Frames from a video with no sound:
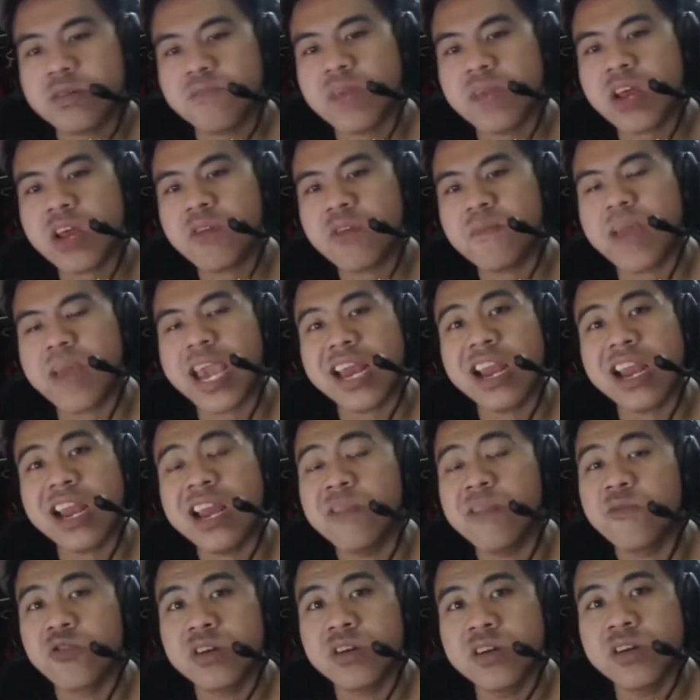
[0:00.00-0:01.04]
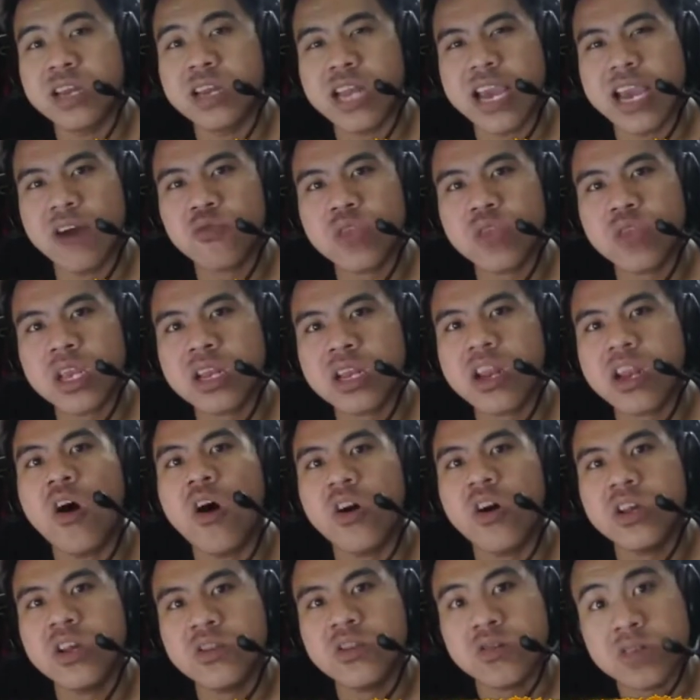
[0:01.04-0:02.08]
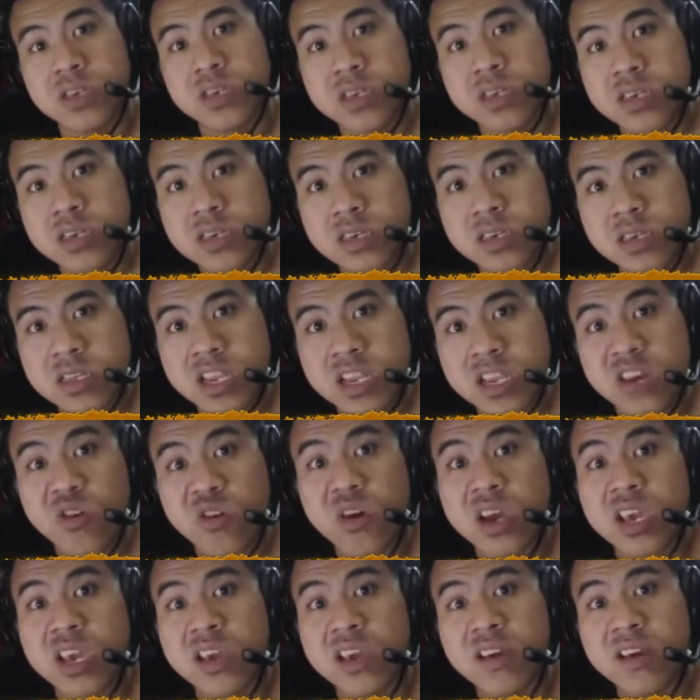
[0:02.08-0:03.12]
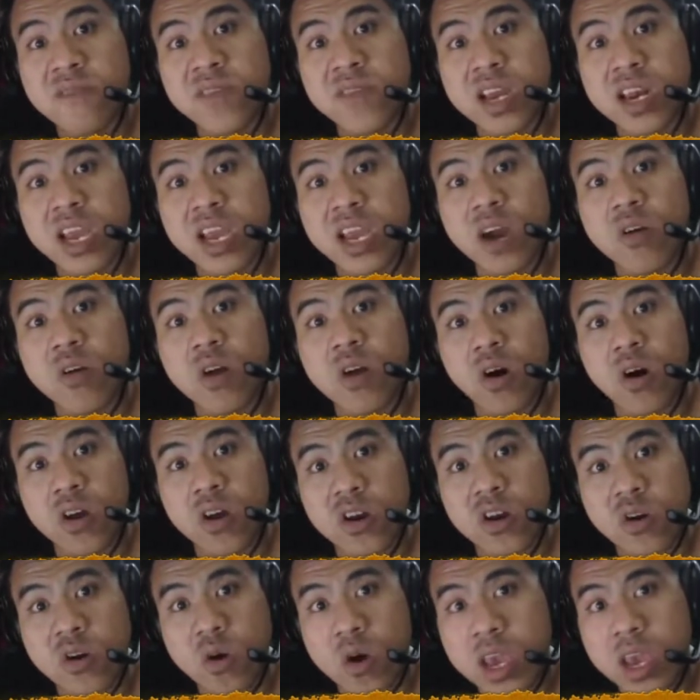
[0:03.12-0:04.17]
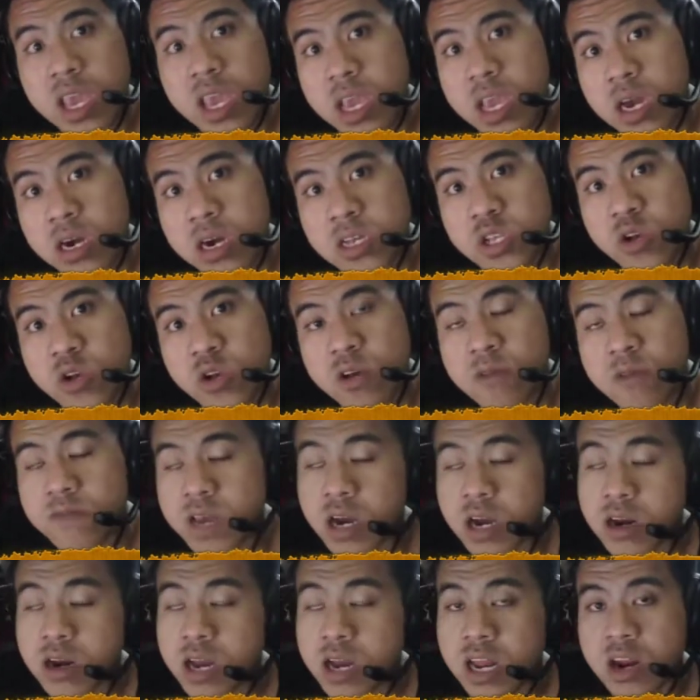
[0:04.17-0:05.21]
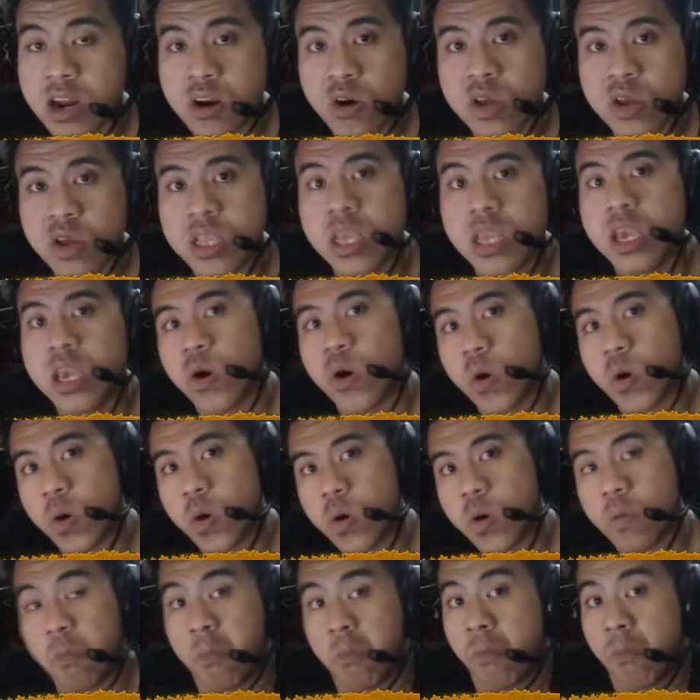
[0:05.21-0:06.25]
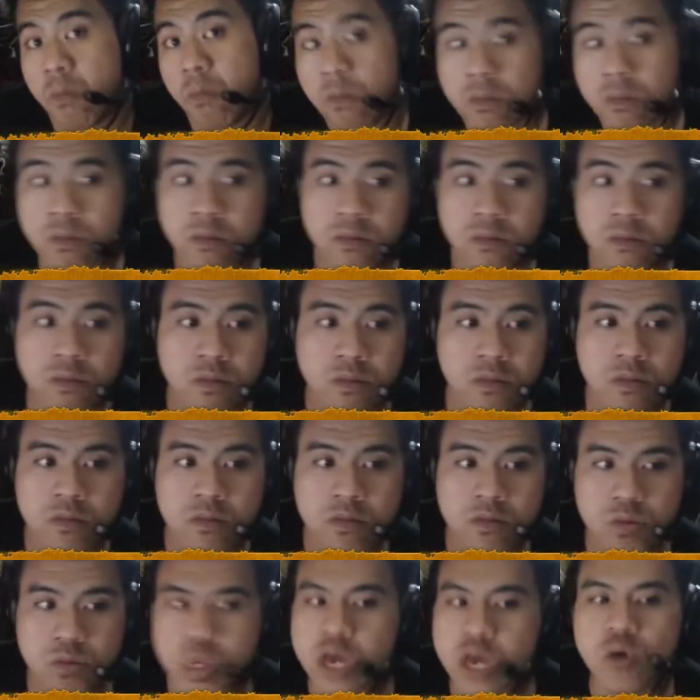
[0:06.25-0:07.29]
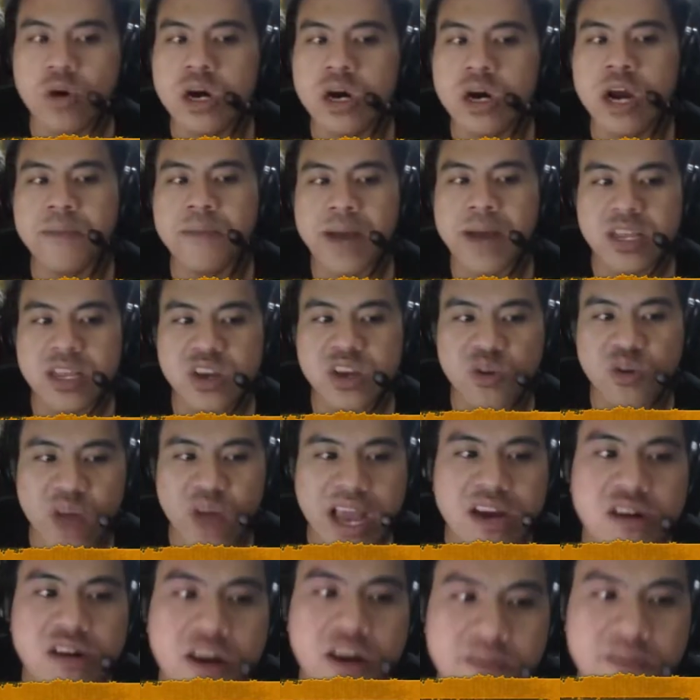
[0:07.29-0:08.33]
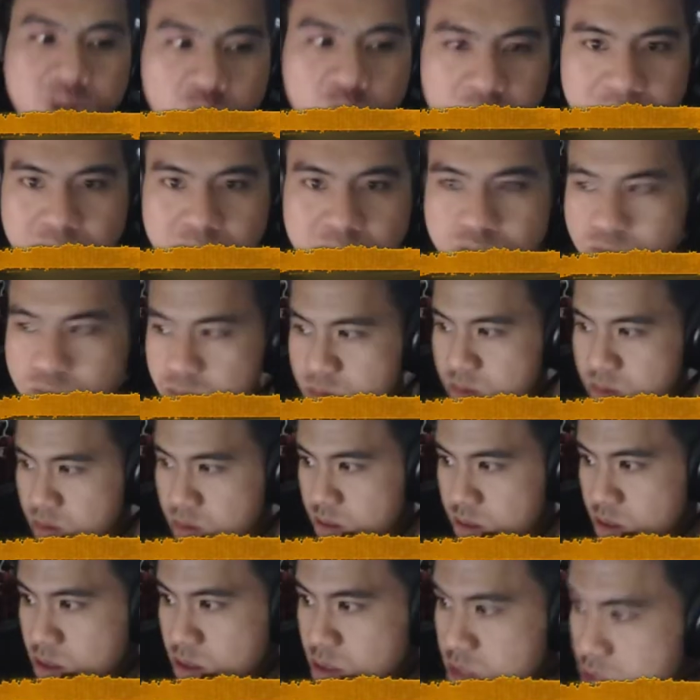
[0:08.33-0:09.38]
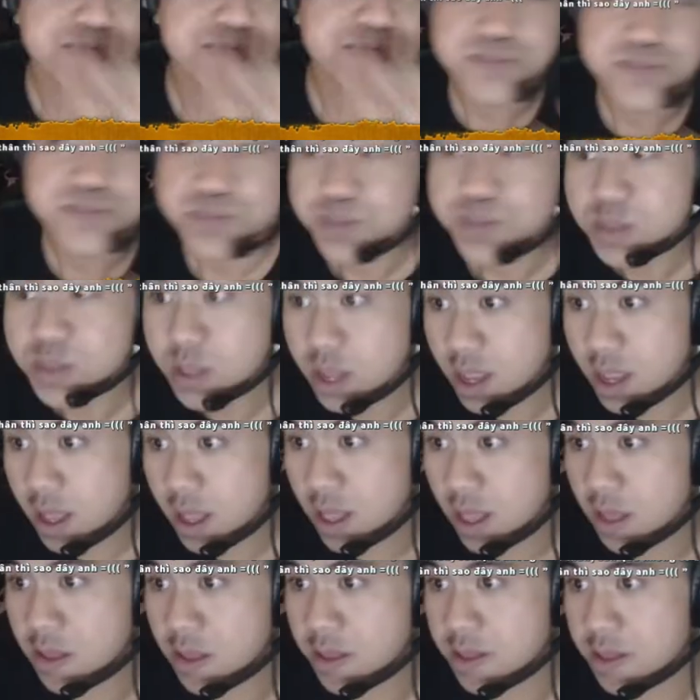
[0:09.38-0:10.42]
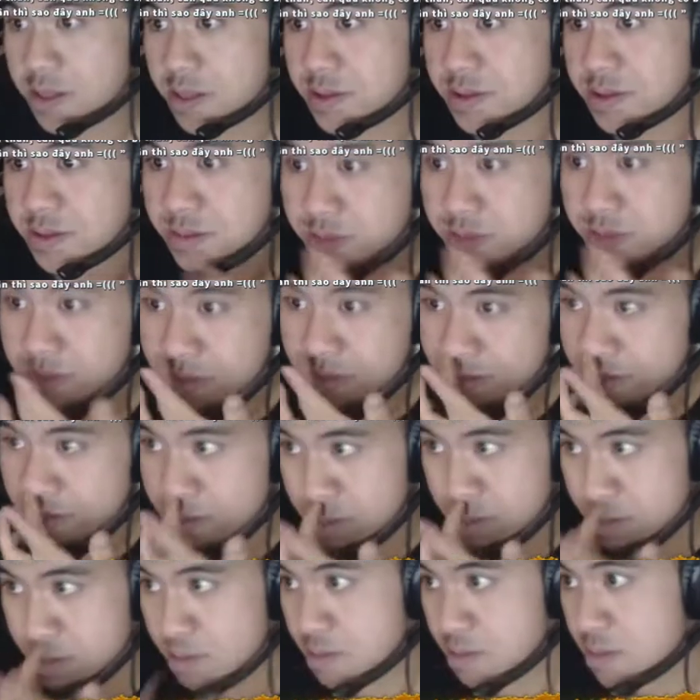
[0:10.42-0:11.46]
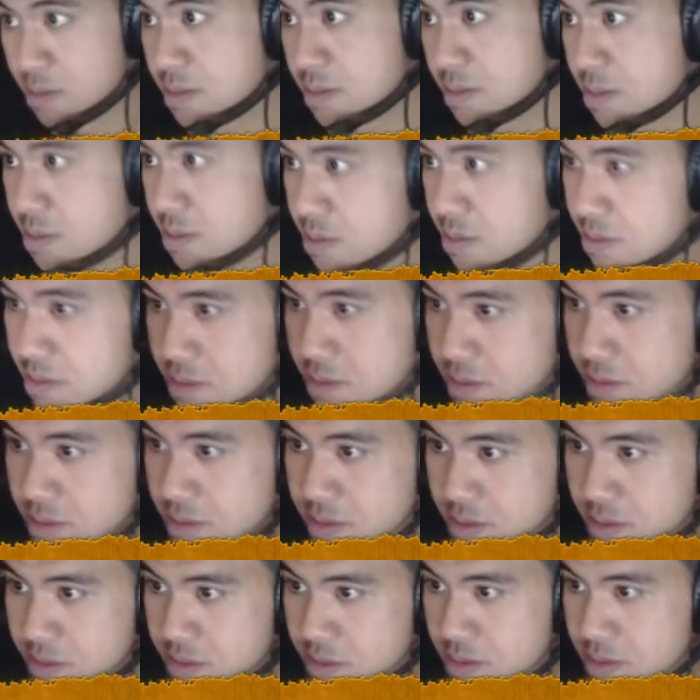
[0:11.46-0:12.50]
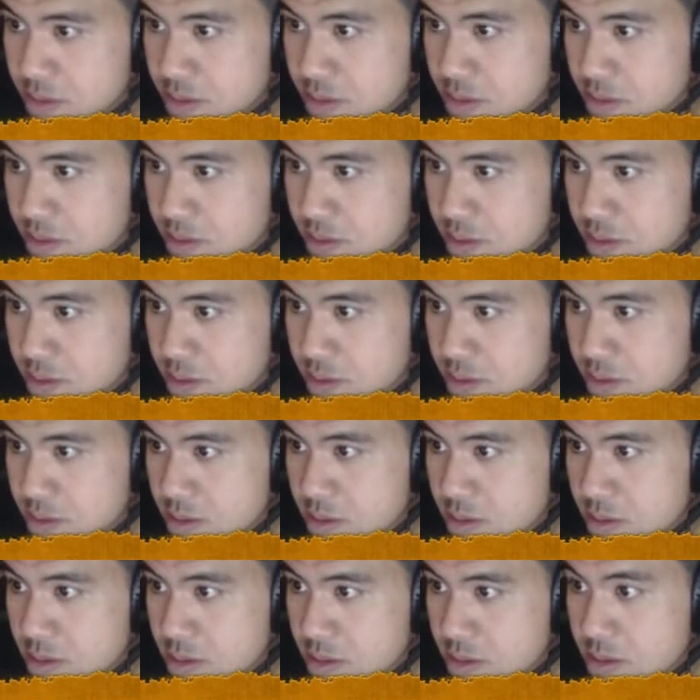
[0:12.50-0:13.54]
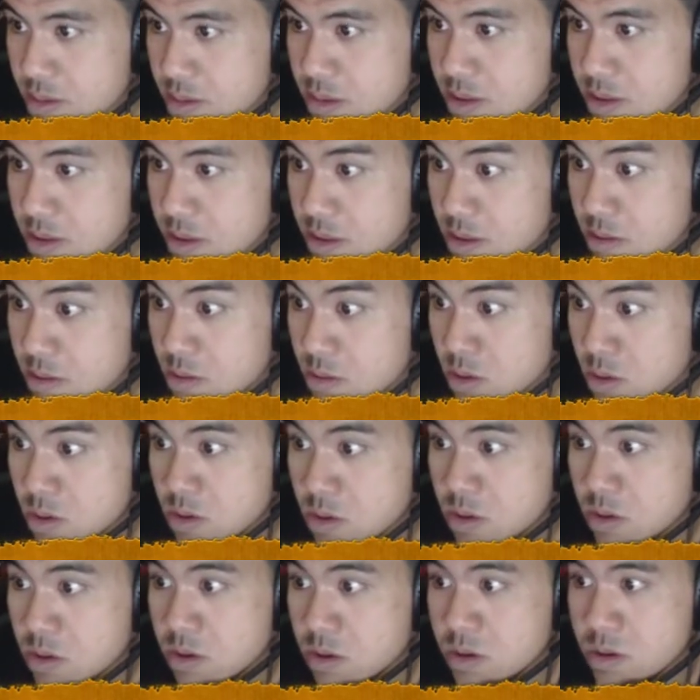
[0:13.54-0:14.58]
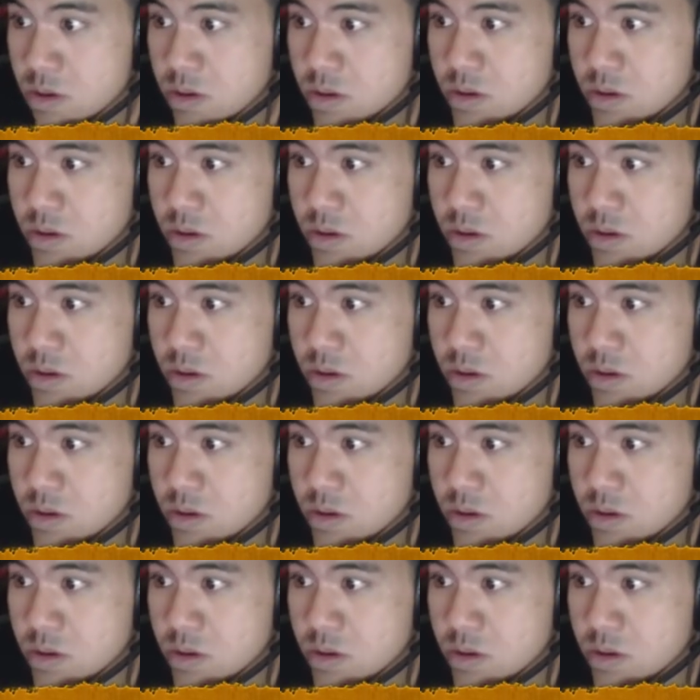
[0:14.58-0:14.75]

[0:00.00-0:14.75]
biết con mẹ đây là một người đéo thích nói rồi thì đôi khi cái việc đéo nói nó có ích hơn so với việc ở đây là nói nhiều nhiều người mà nhiều loại người vẫn lắm anh ơi Tối hôm trước em phá luôn lô cốt của con bạn thân.